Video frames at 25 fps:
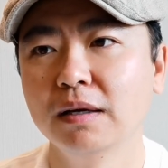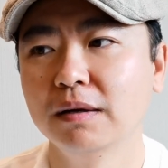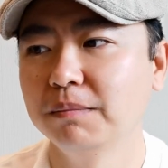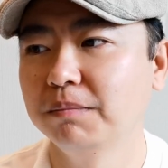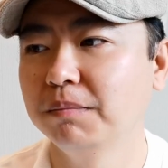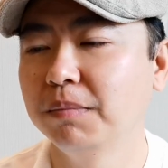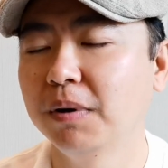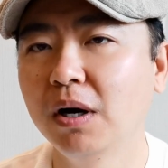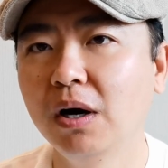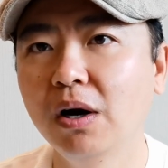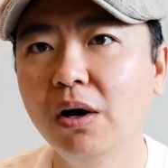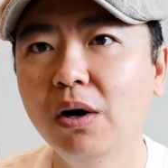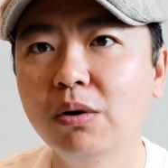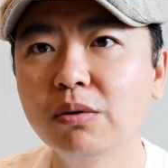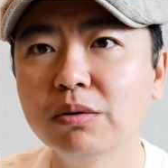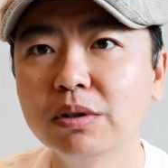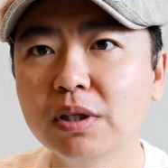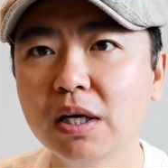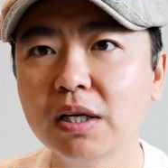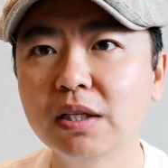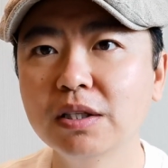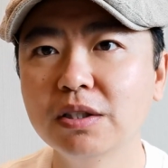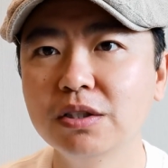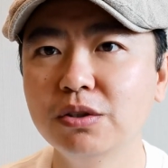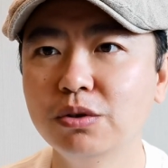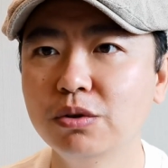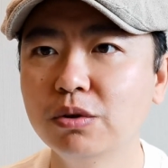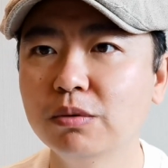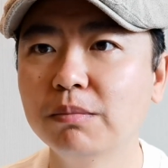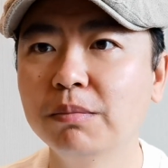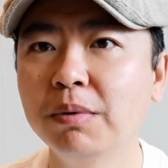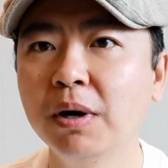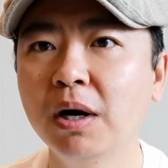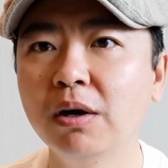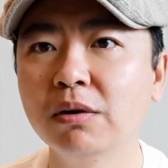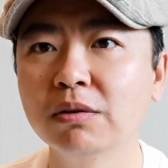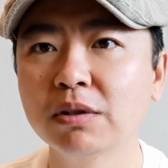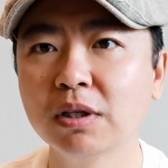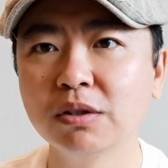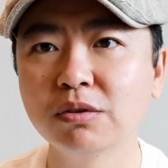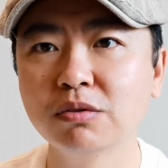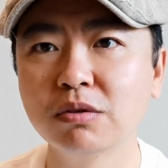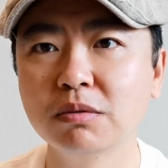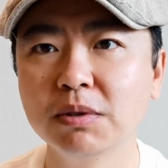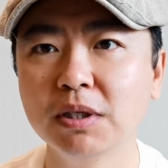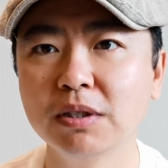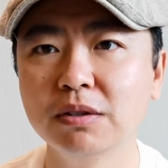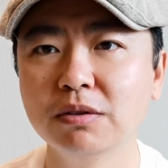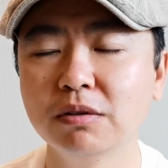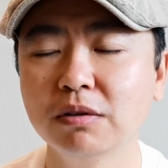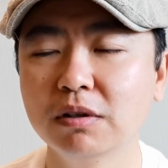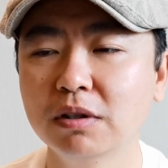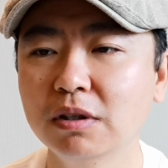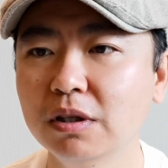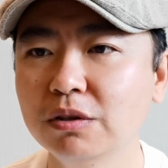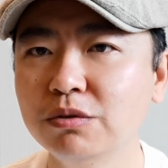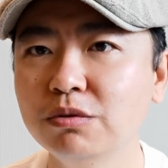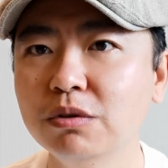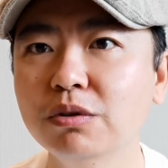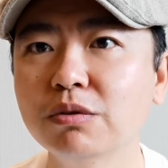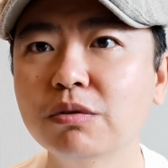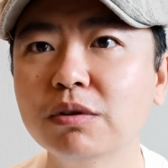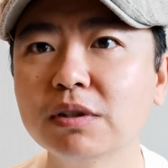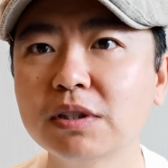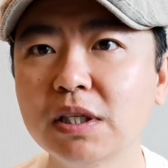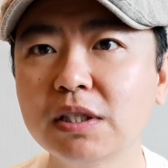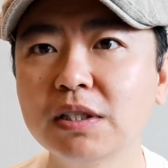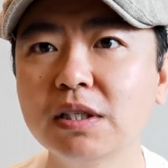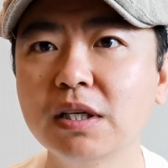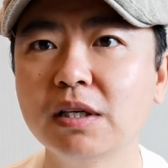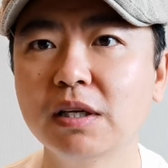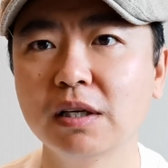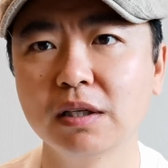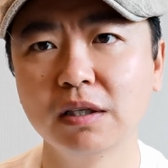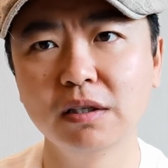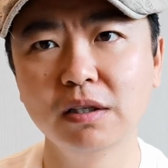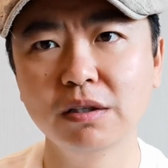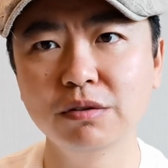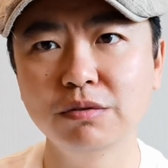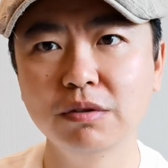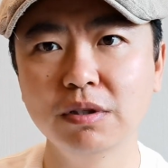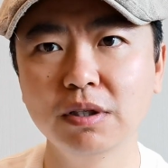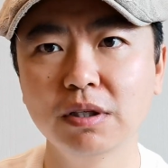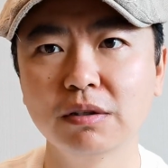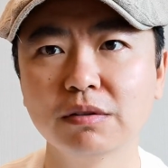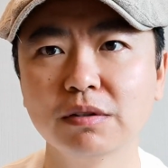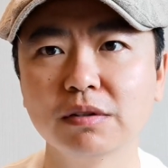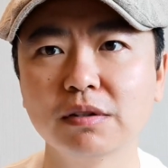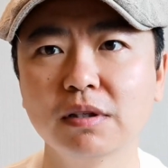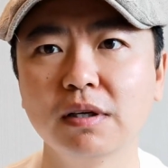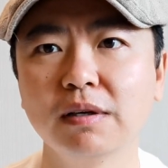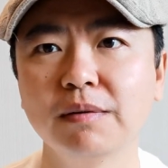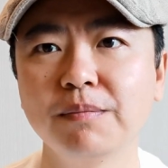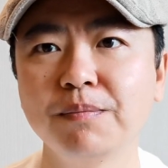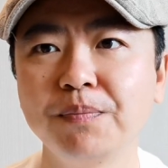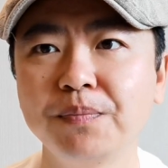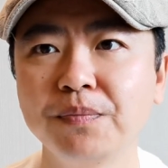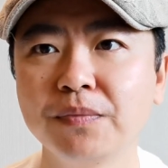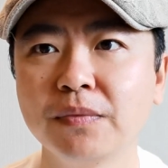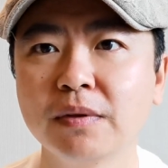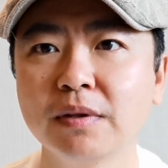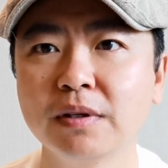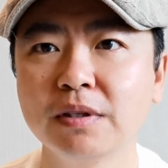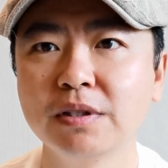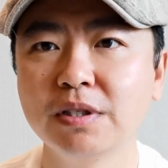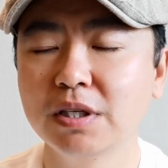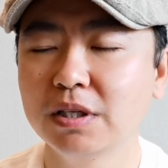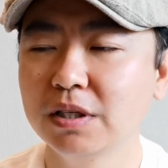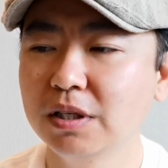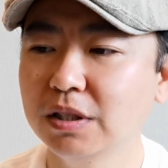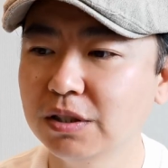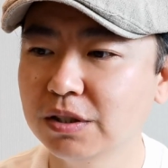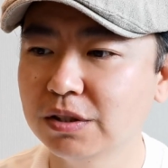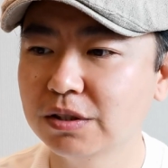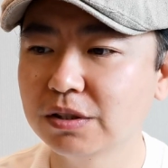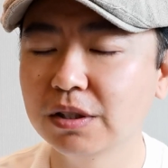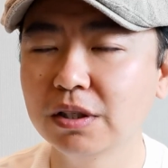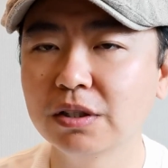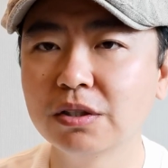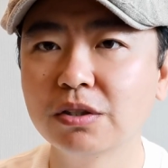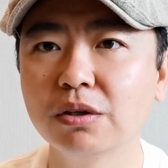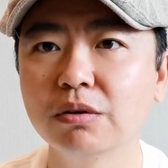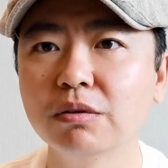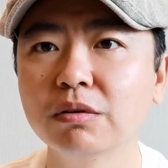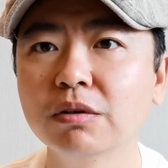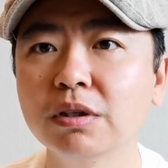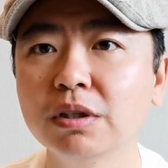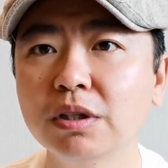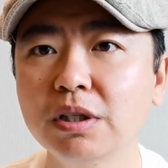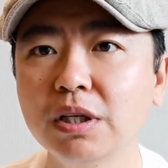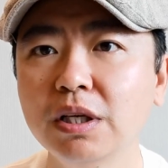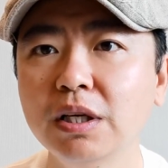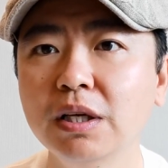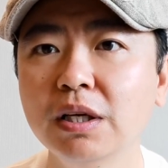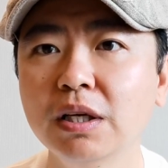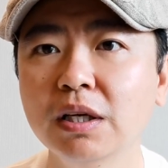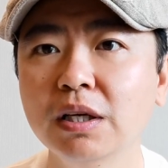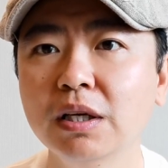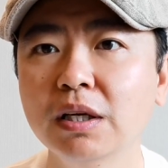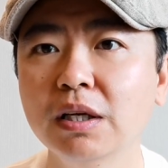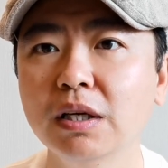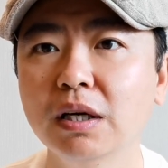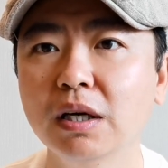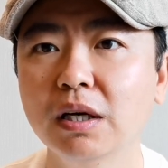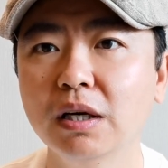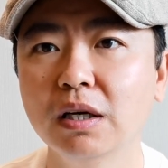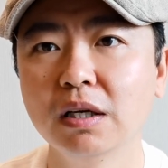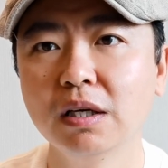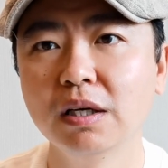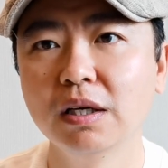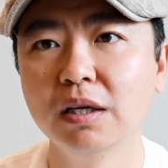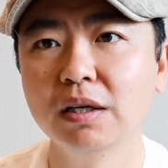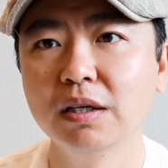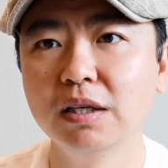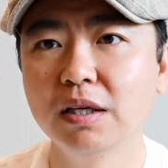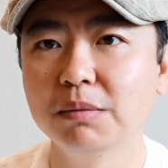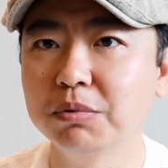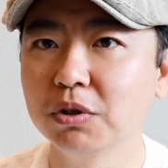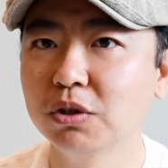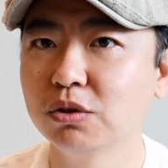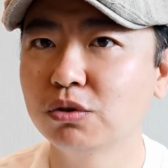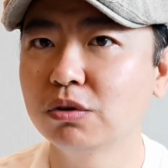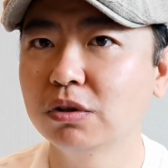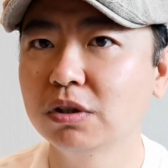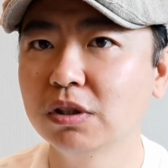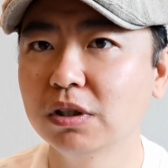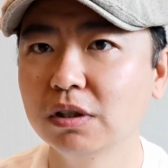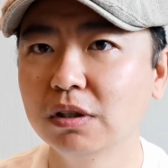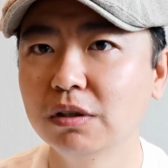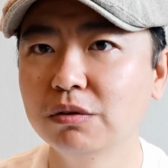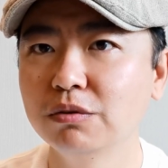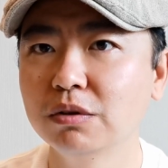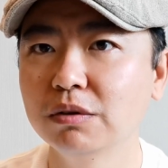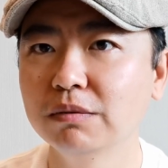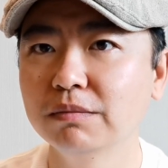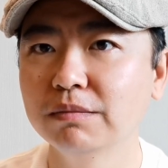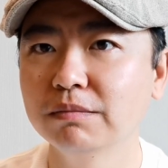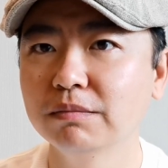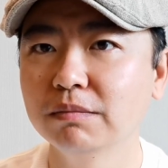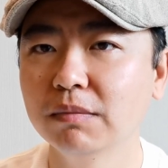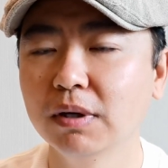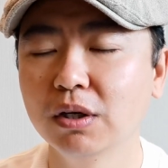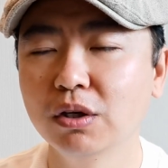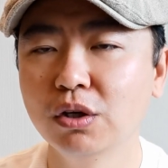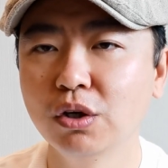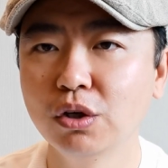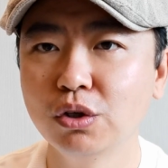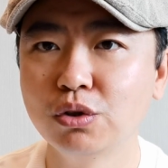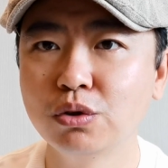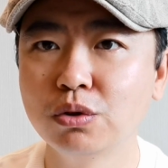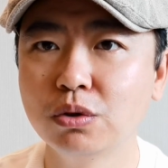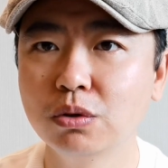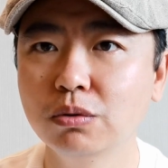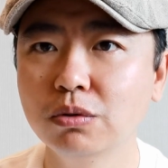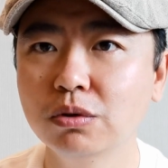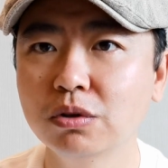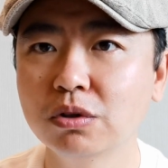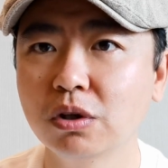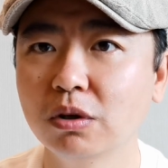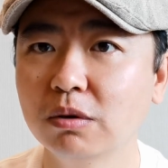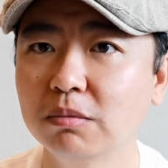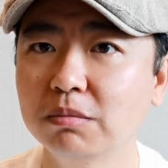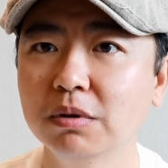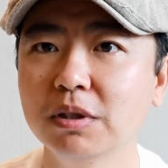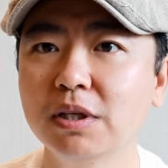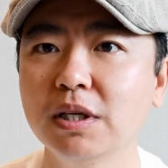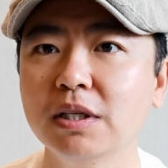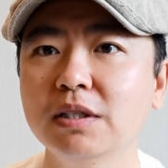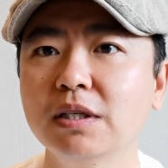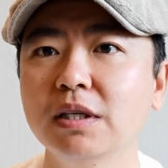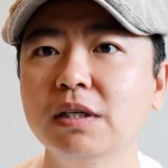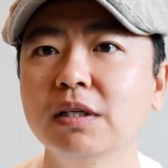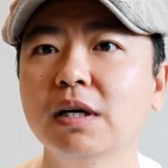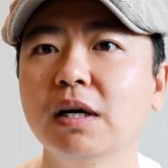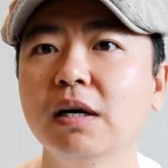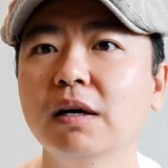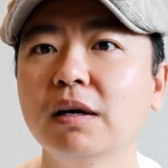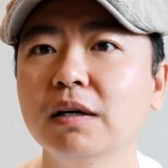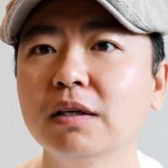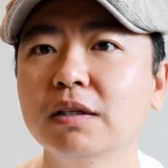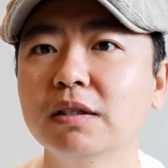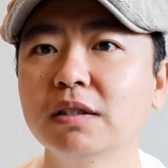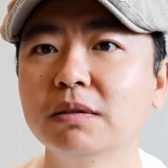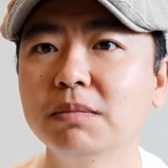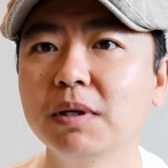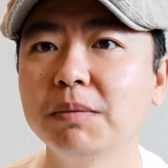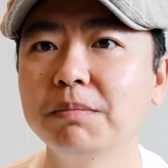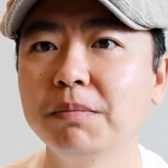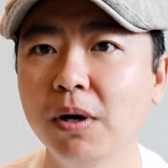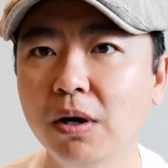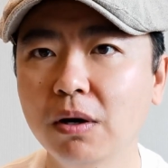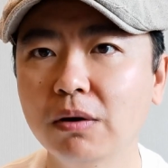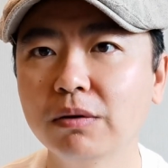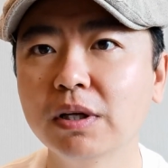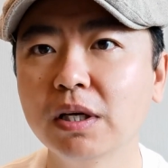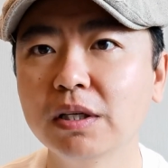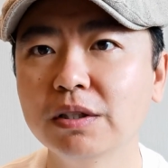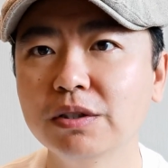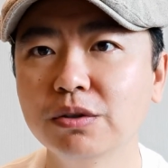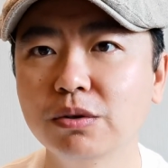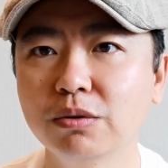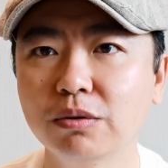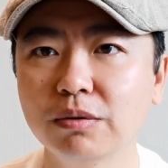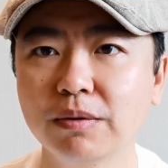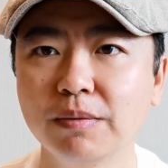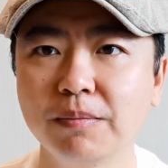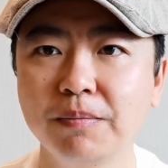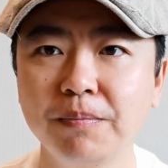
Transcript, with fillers: 炮弹击中，炮弹随便击中，俄军如果在现场，俄军也死了。这些人死的时候，第一啊，也不能说是俄军啊，凶手不在现场，是被炮弹击中。